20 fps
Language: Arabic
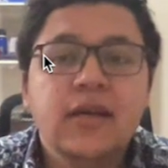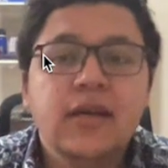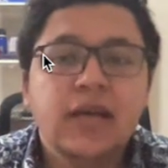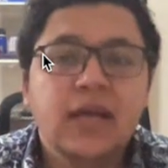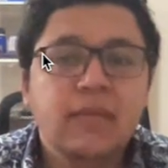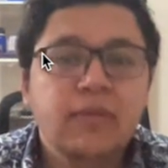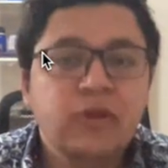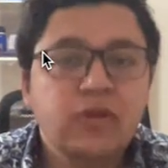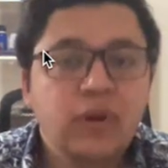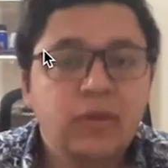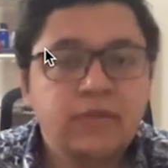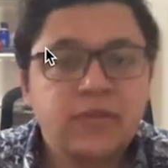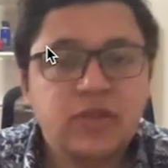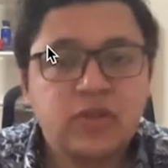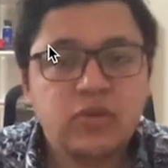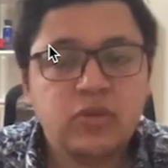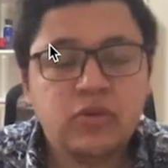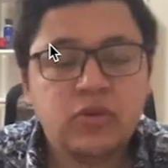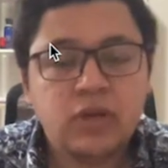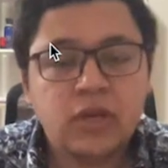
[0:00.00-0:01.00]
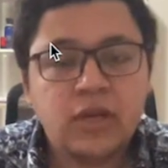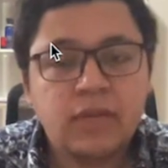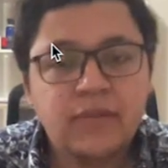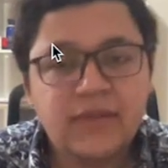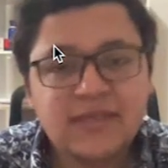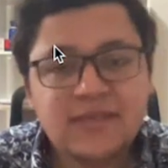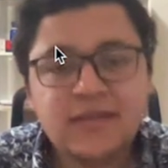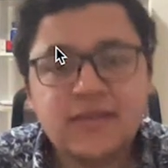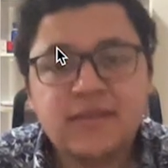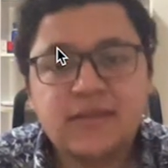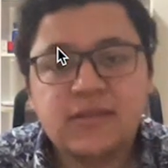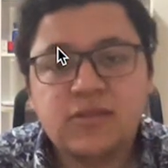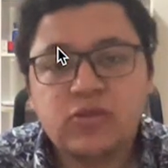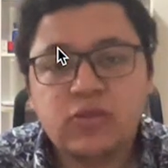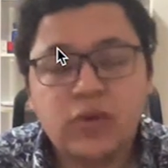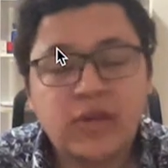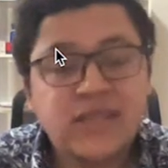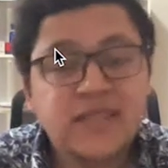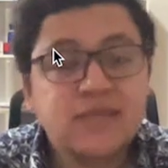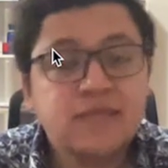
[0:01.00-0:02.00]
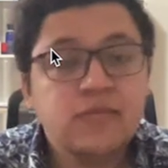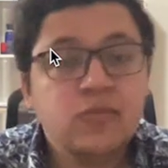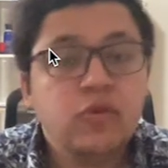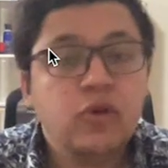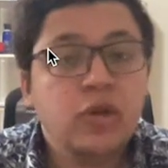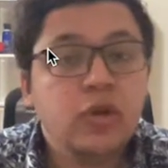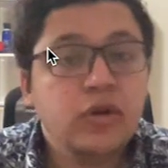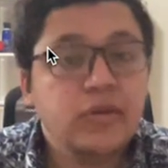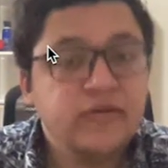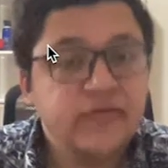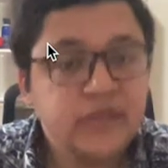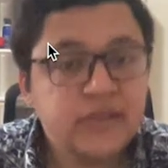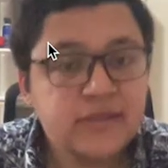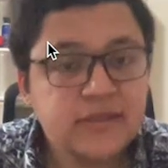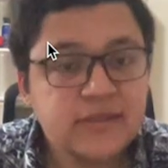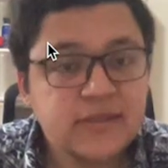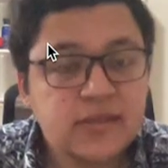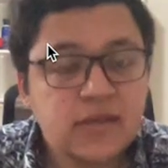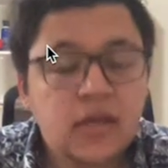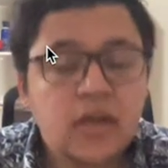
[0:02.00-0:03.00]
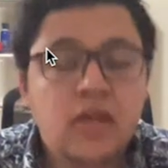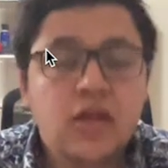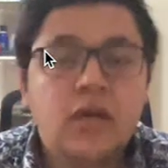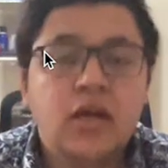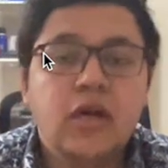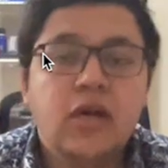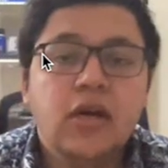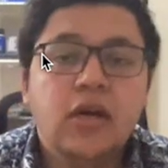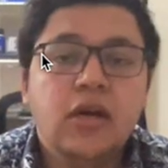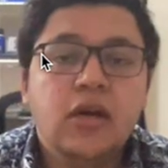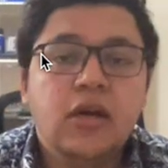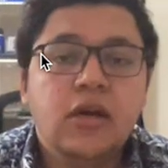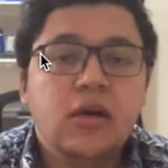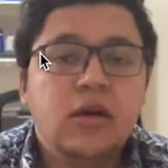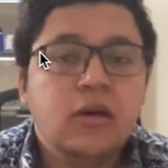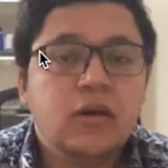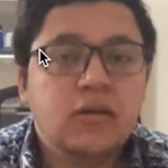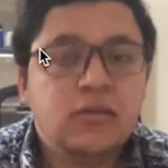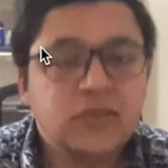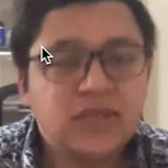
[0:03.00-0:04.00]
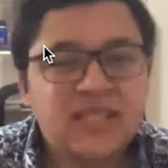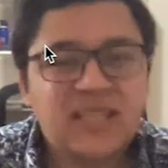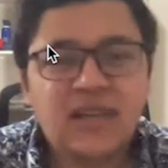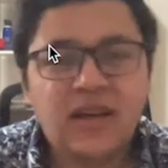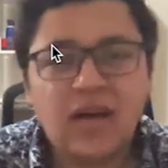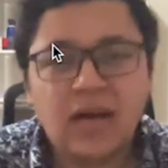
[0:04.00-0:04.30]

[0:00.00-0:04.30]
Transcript: البي 1 بي 2 البيزنس توريزم والكونفرنس دي